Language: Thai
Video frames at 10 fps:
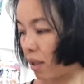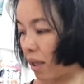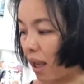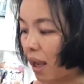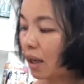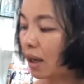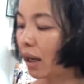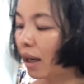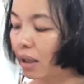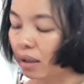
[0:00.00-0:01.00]
เก๊ะนะ
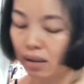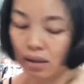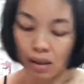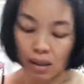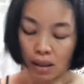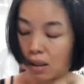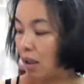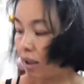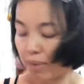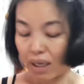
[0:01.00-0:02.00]
คะ เอ
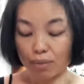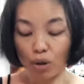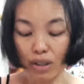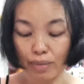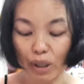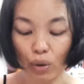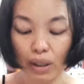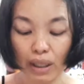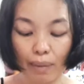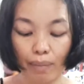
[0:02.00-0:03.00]
อมาดามโดยจะเป็นคน
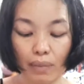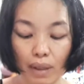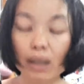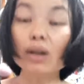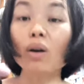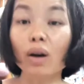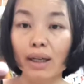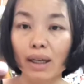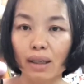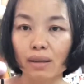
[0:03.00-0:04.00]
เก็บเงินทอน
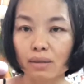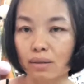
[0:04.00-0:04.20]
นะคะ